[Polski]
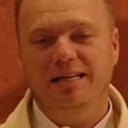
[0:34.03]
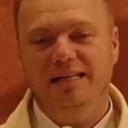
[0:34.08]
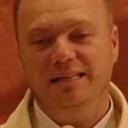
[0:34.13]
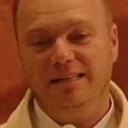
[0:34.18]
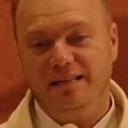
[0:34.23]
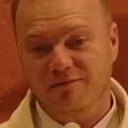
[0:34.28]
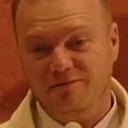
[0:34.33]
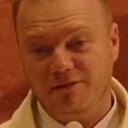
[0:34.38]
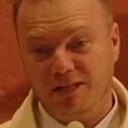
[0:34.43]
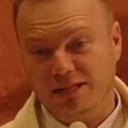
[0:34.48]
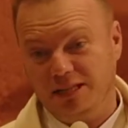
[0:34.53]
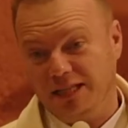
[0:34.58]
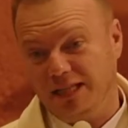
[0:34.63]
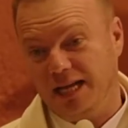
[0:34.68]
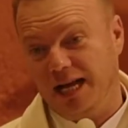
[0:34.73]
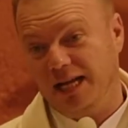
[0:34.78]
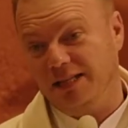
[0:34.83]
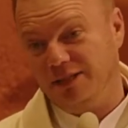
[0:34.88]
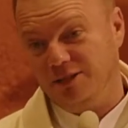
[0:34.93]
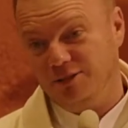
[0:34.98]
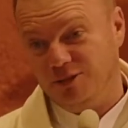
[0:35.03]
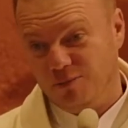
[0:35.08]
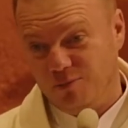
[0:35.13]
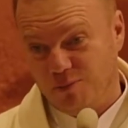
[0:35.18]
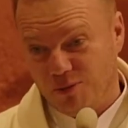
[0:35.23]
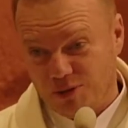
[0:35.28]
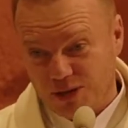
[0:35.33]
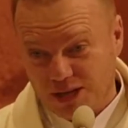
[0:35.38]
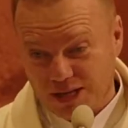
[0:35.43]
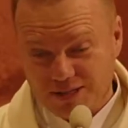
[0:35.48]
na Watykanie, no
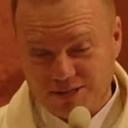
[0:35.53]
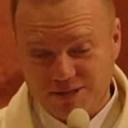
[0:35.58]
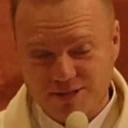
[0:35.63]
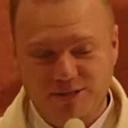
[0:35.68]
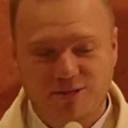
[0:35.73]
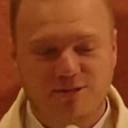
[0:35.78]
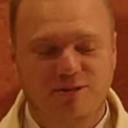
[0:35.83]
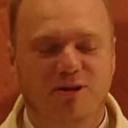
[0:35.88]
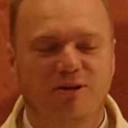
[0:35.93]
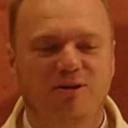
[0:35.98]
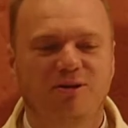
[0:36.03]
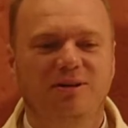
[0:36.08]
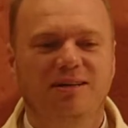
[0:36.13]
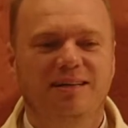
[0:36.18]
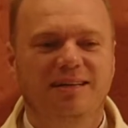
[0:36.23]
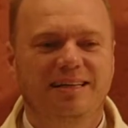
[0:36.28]
bo jest to